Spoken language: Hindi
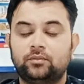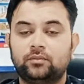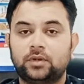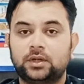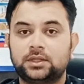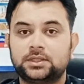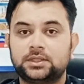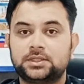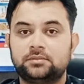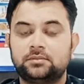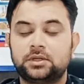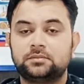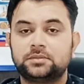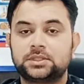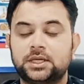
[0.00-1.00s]
अदर
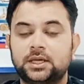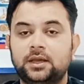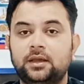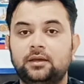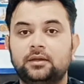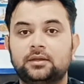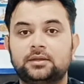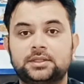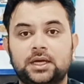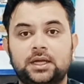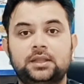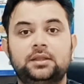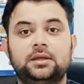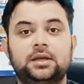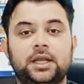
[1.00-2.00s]
सिम्टम्स के
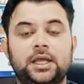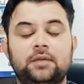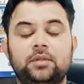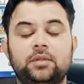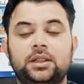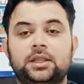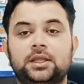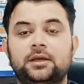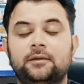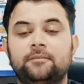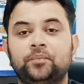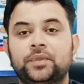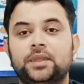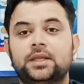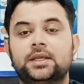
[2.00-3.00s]
साथ नहीं मिलती है
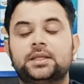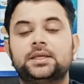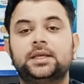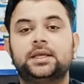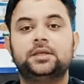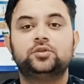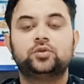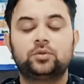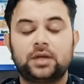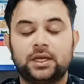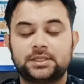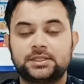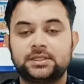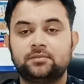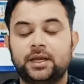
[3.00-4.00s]
जैसे कि जो
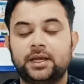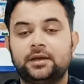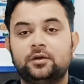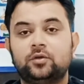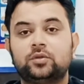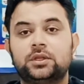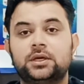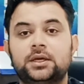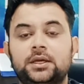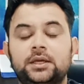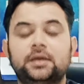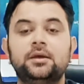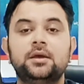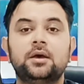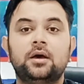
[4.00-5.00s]
क्लासिक माइग्रेन होता
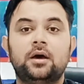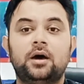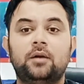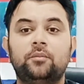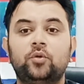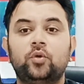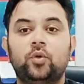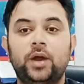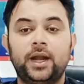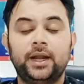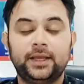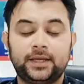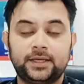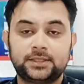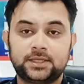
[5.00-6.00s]
है आपको
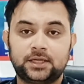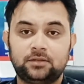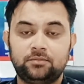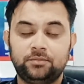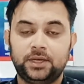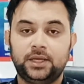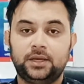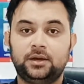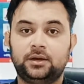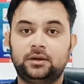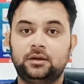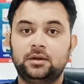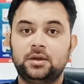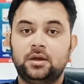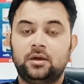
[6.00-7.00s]
हेडेक के साथ मिलेगा
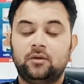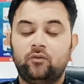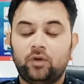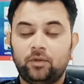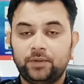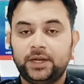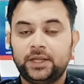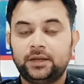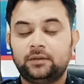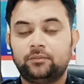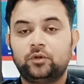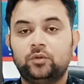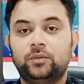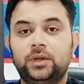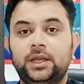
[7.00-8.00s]
वॉमिटिंग
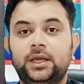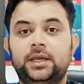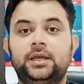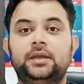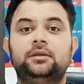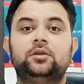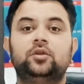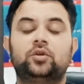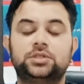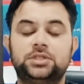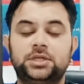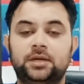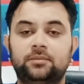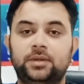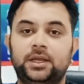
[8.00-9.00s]
आपको मिलेगी
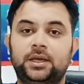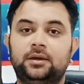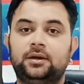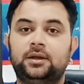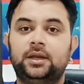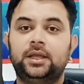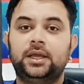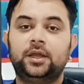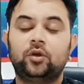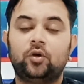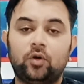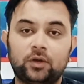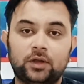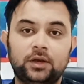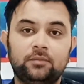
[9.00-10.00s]
नोशिया मिलेगा लेकिन
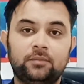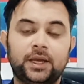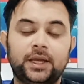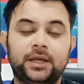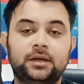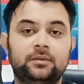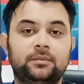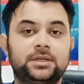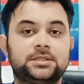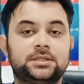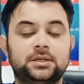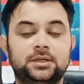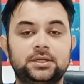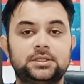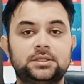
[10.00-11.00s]
ऑक्यूलर माइग्रेन में इस
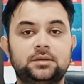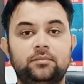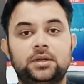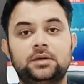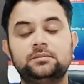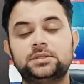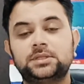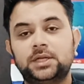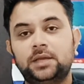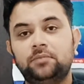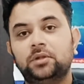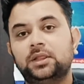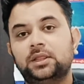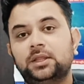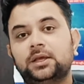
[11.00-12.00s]
तरह के सिम्टम्स नहीं
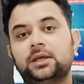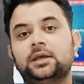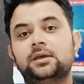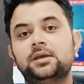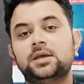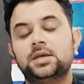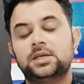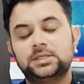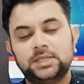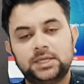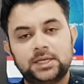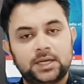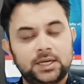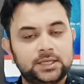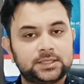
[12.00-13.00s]
मिलते हैं
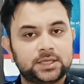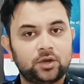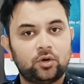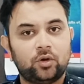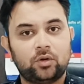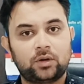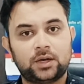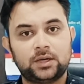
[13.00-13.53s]
जनरली इसके और